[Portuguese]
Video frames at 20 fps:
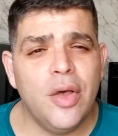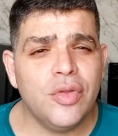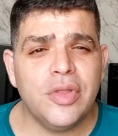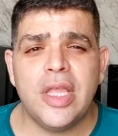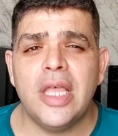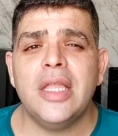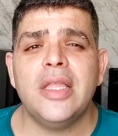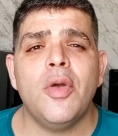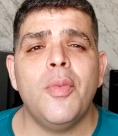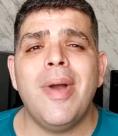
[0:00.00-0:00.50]
eu
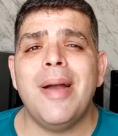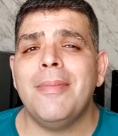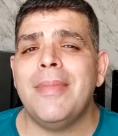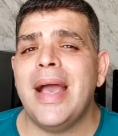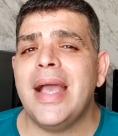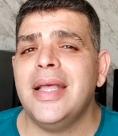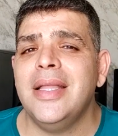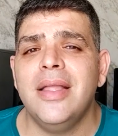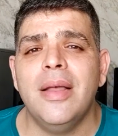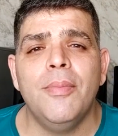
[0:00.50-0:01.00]
tenho que ter uma
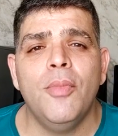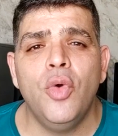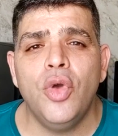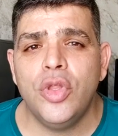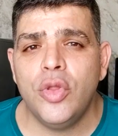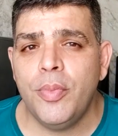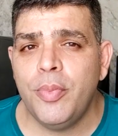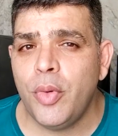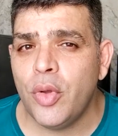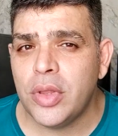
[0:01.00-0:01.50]
máquina
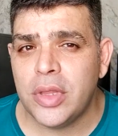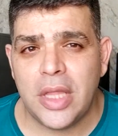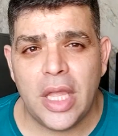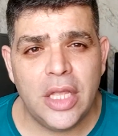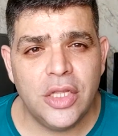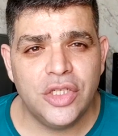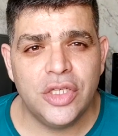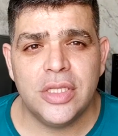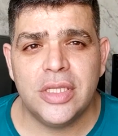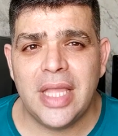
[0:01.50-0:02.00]
muito
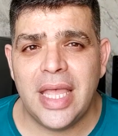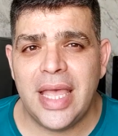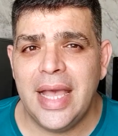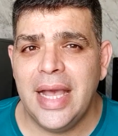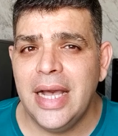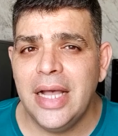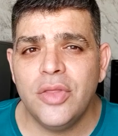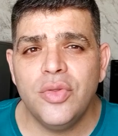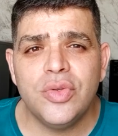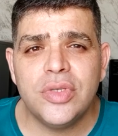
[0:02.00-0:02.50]
potente, ter
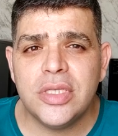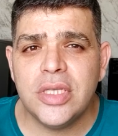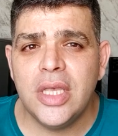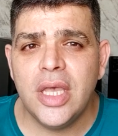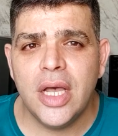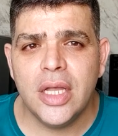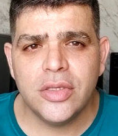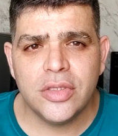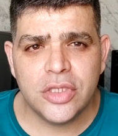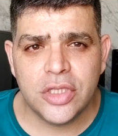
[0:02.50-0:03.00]
anos e
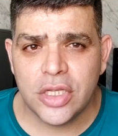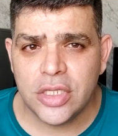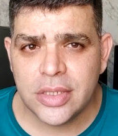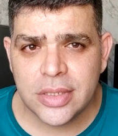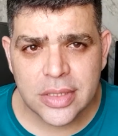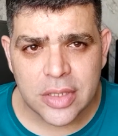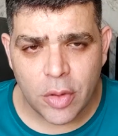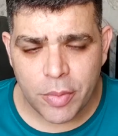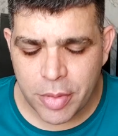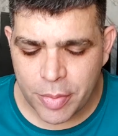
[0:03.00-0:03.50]
anos de
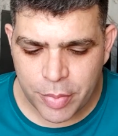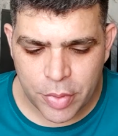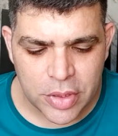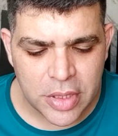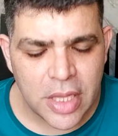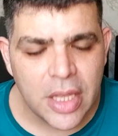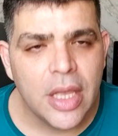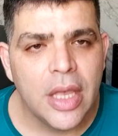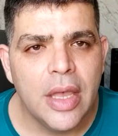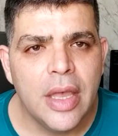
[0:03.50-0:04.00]
edição para
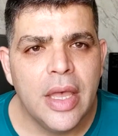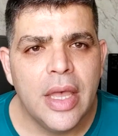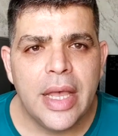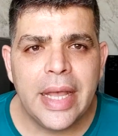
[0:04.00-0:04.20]
poder